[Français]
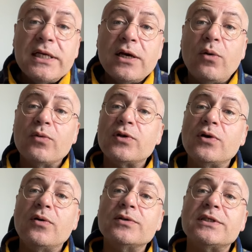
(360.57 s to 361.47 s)
les
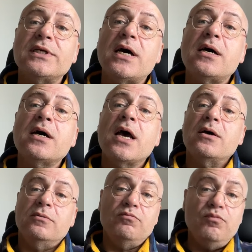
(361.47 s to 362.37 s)
consciences, à
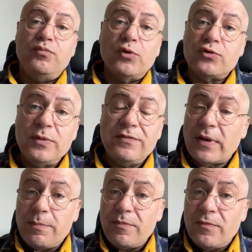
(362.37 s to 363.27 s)

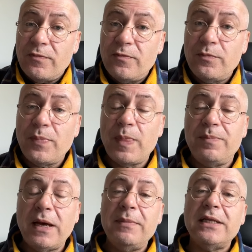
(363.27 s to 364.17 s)
poursuivre,
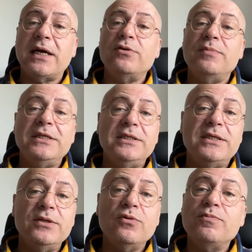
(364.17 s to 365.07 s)
permettre à
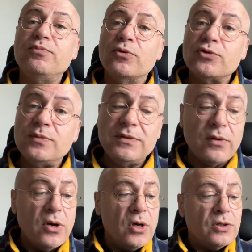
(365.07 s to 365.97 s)
l'humanité de poursuivre
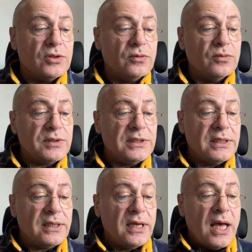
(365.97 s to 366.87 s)
son
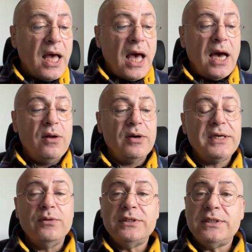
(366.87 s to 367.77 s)
cycle. Alors il y
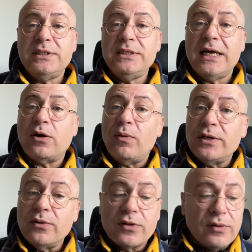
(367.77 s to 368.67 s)
a aussi la
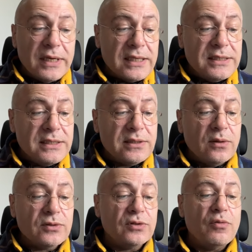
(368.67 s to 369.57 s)
croyance en
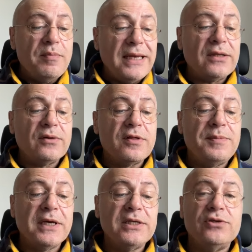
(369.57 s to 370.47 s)
l'existence de maîtres
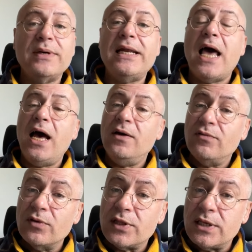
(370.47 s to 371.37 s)
spirituels
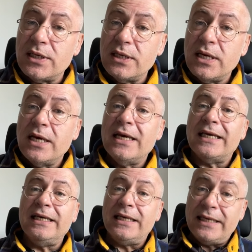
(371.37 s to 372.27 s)
avancés
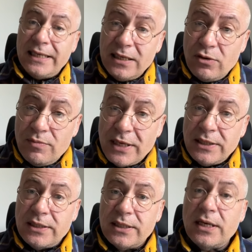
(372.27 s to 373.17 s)
qui guide
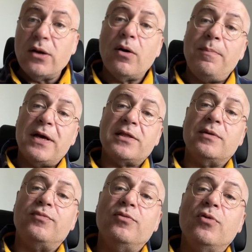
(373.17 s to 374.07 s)
l'humanité, alors pas
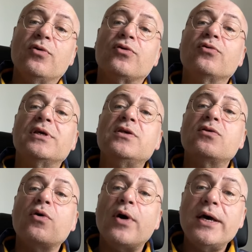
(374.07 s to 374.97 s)
simplement ceux qui
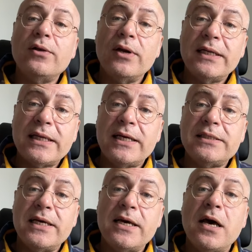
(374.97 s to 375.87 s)
seraient dans
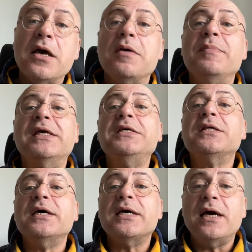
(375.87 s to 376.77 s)
l'intra-terre, mais qui
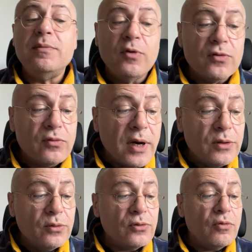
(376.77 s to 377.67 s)
seraient également sur un
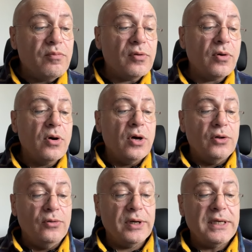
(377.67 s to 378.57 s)
autre plan
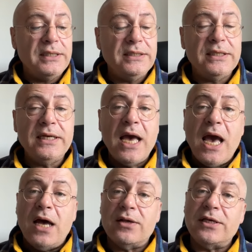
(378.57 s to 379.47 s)
de réalité.
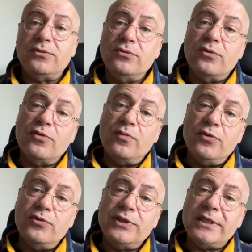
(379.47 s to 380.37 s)
Alors c'est une
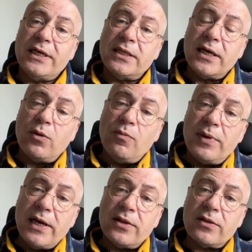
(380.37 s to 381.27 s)
cosmologie très très
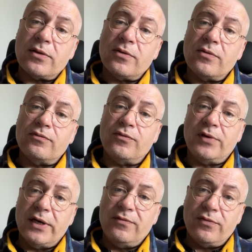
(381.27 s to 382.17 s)
complexe, euh, vous
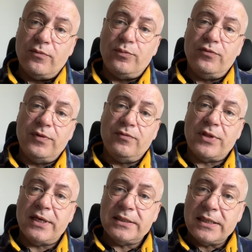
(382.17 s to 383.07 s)
verrez, vous pouvez vous
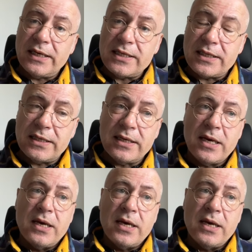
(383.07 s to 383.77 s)
y intéresser,